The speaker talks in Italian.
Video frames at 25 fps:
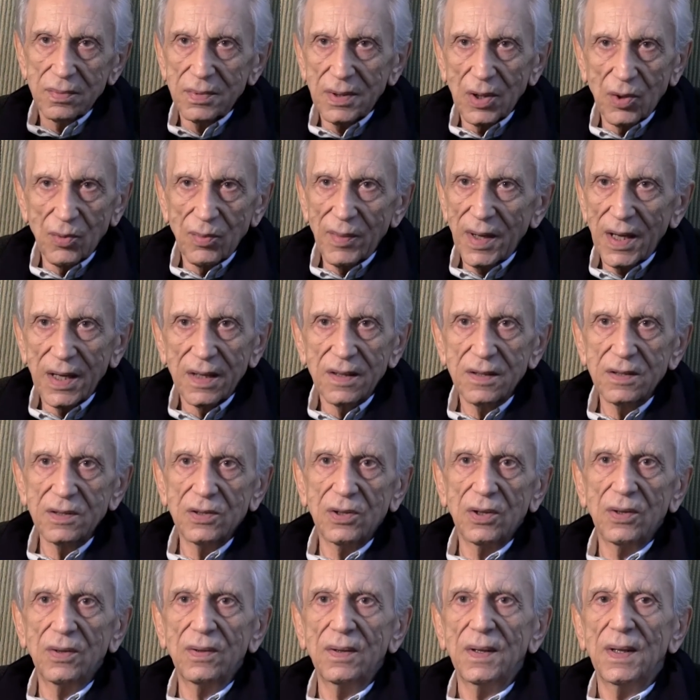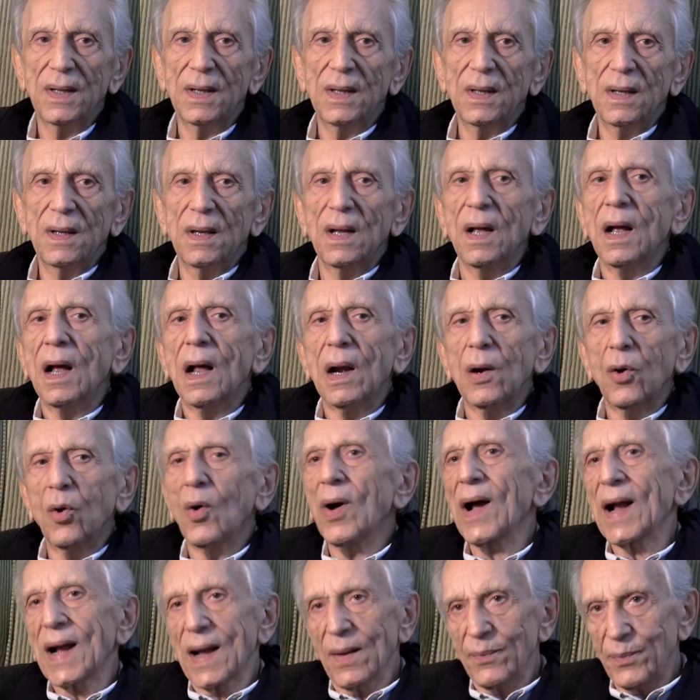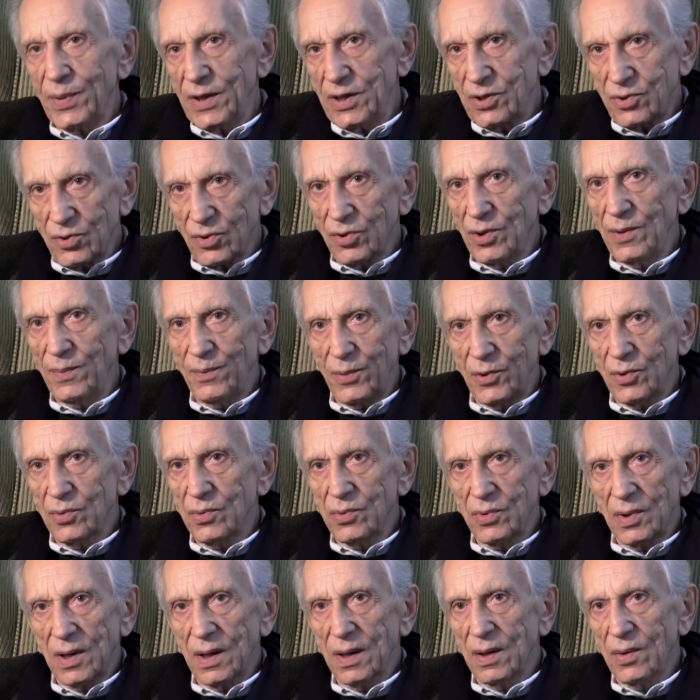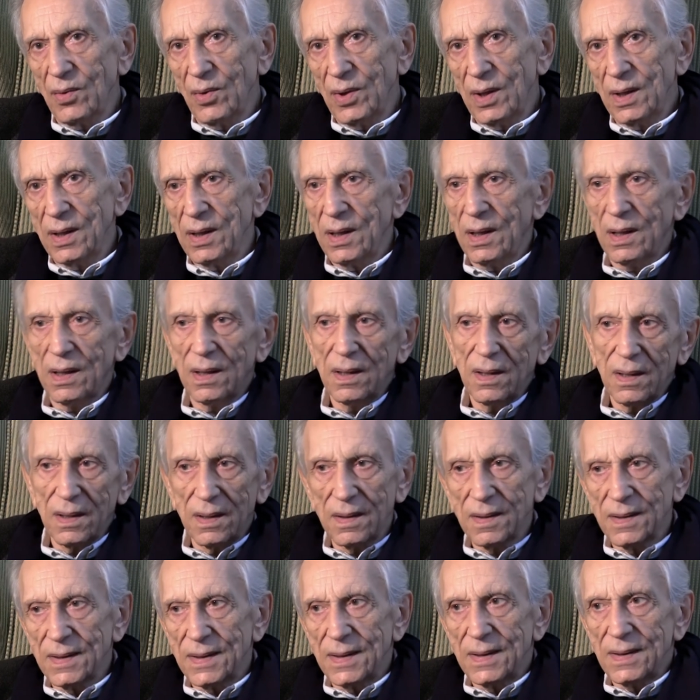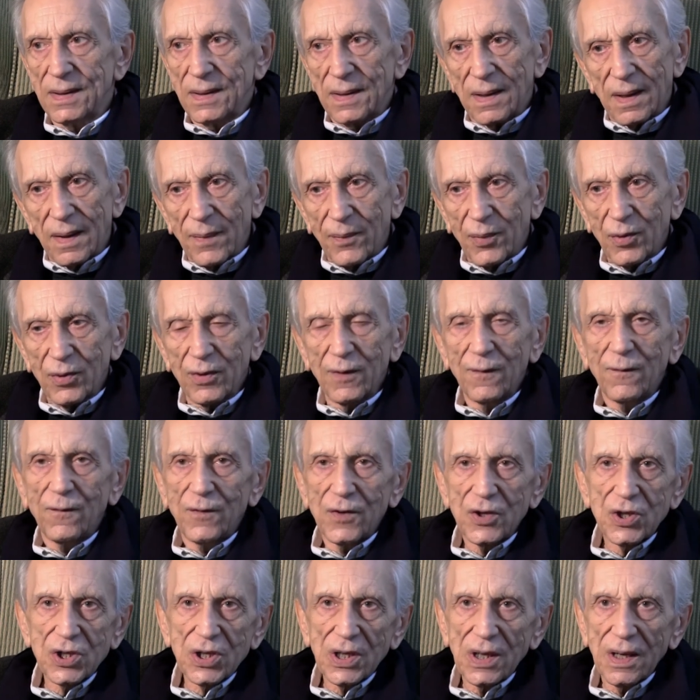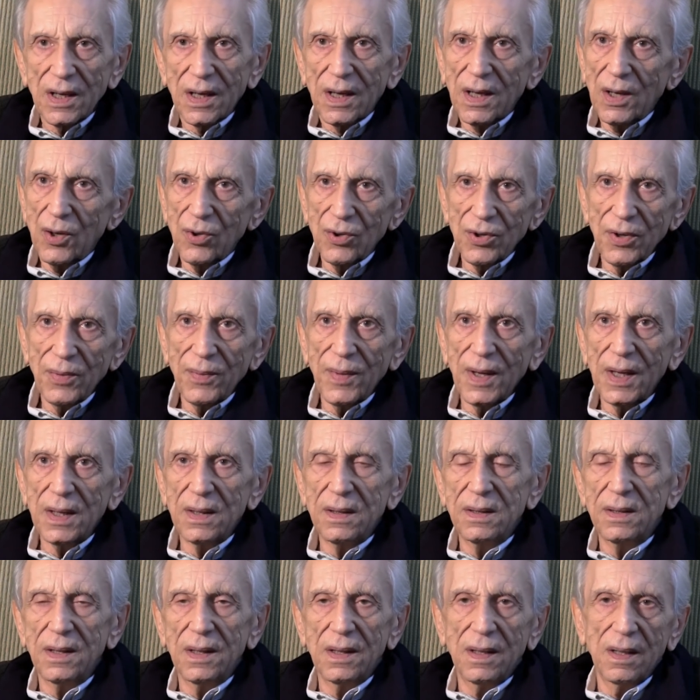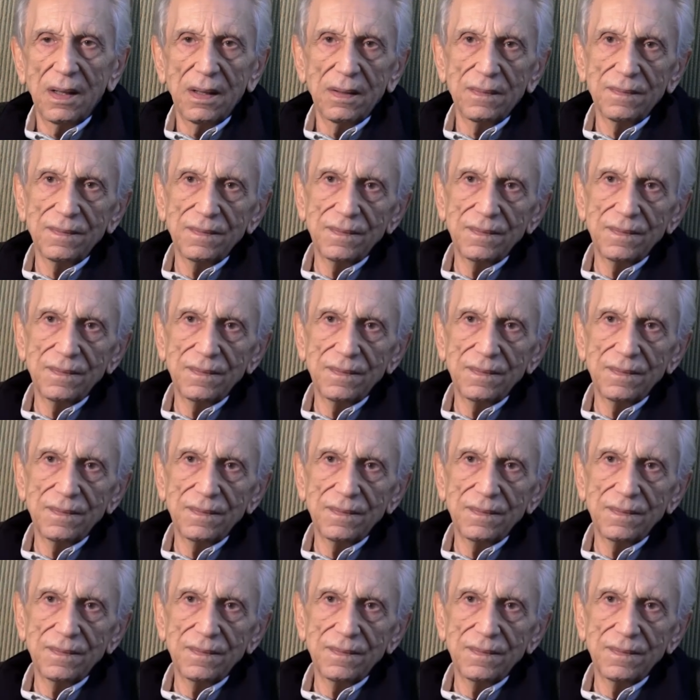da un maestro lo ha capito di più e quindi è più difficile che lo dimentichi.